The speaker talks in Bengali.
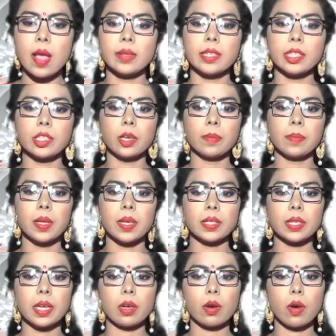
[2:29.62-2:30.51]
যেসব
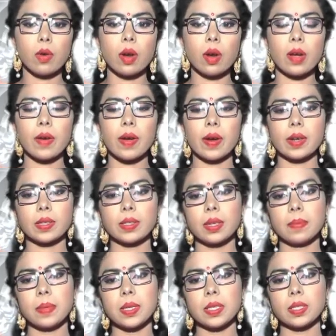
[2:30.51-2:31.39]
দেশে করোনা
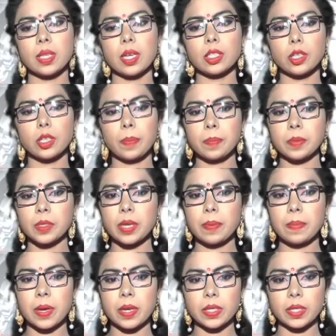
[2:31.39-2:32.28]
ভাইরাসের বিস্তার সবচেয়ে
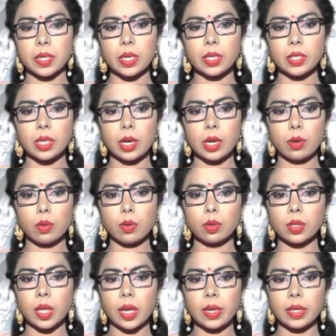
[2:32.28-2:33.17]
বেশি সেগুলোর
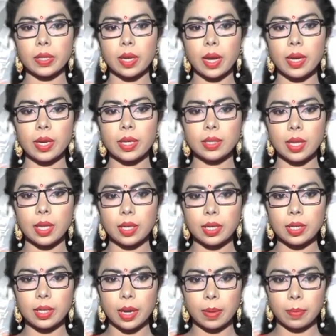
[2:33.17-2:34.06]
তালিকায়
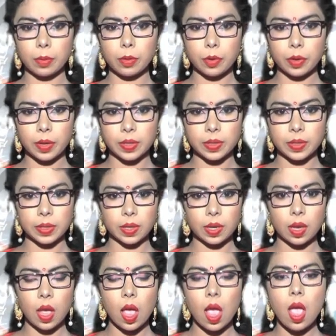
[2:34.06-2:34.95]
ইতালির নামও রয়েছে
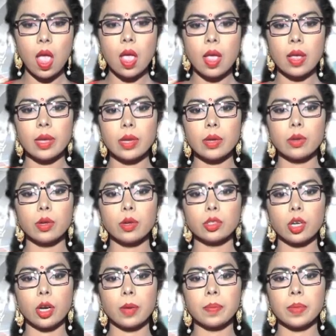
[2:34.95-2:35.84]

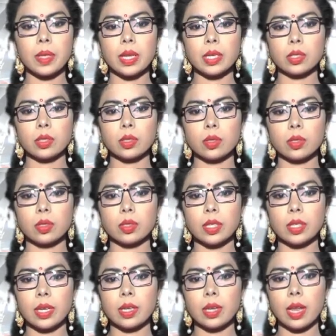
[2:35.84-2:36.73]
ইউরোপ
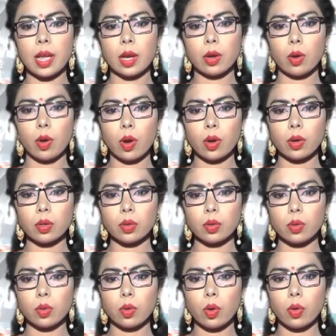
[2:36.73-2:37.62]
দেশটির এখন
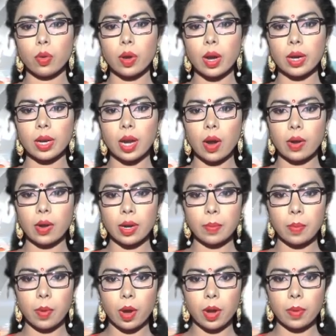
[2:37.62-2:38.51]
করোনার কারণে
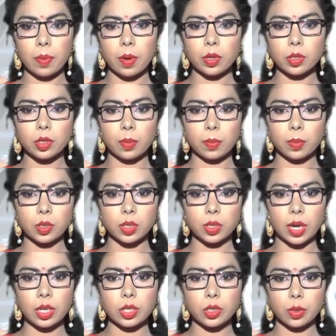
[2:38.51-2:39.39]
ভয়াবহ
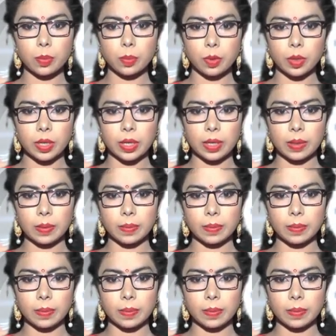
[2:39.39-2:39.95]
সমস্যার সম্মুখীন